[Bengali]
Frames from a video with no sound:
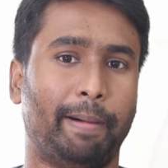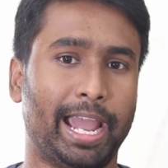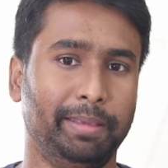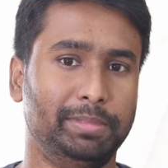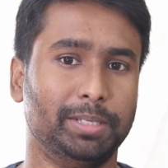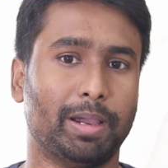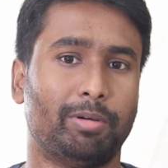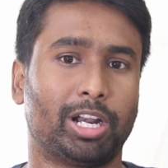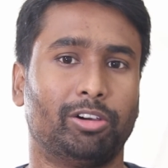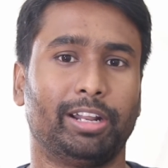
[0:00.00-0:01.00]
ফাইভ
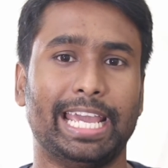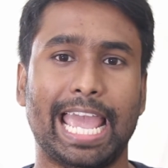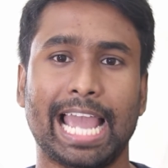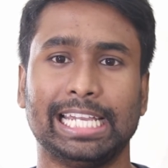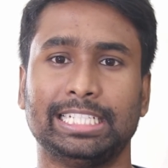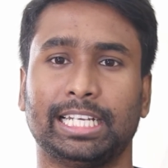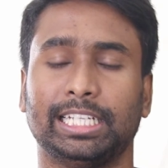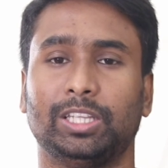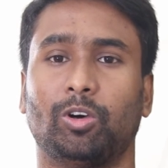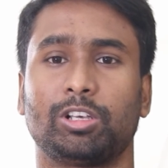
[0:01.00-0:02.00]
ব্যবহার করে একই
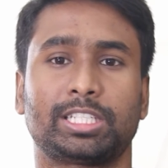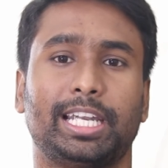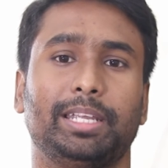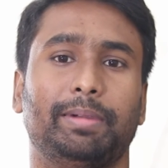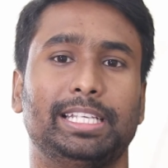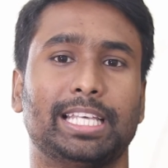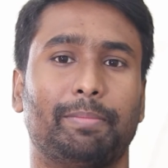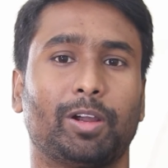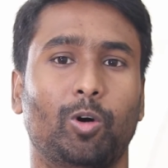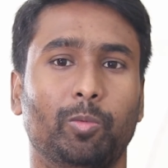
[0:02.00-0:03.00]
সাথে দশটা ডিভাইসে
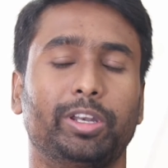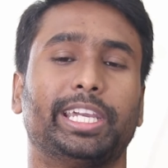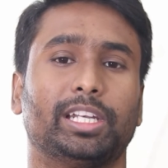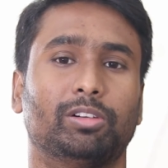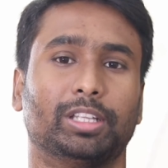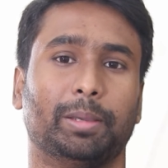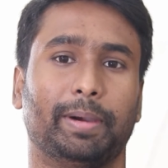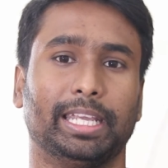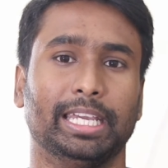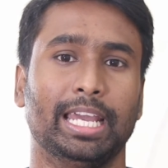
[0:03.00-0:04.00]
আমরা কমিউনিকেট করতে
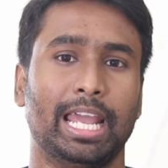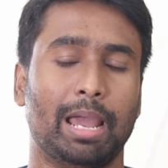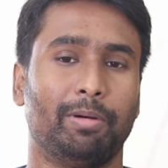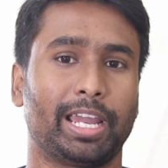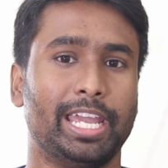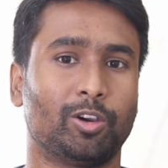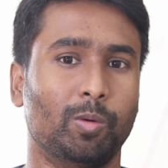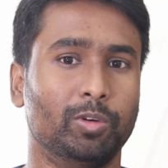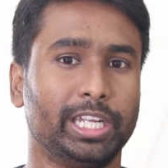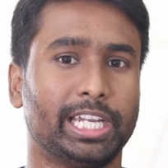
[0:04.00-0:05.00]
পারি এবং এই
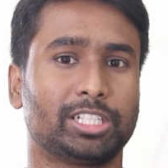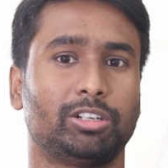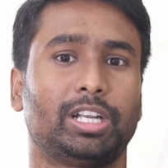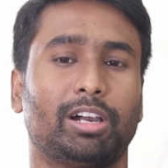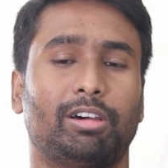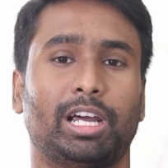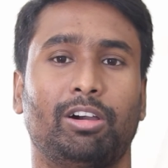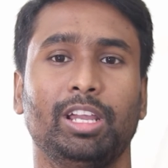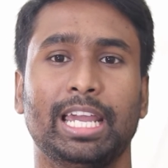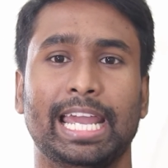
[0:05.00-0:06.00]
কমিউনিকেশনটা করা
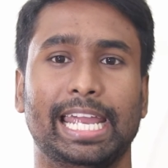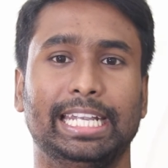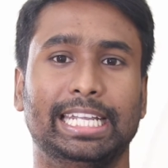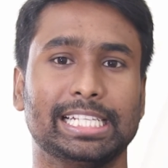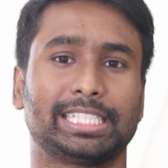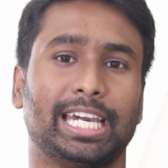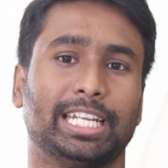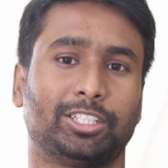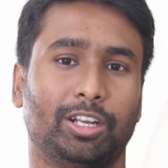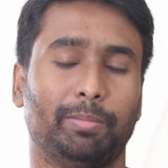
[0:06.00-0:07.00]
হয় এই ডেন্স
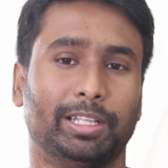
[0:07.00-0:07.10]
কানেকশনের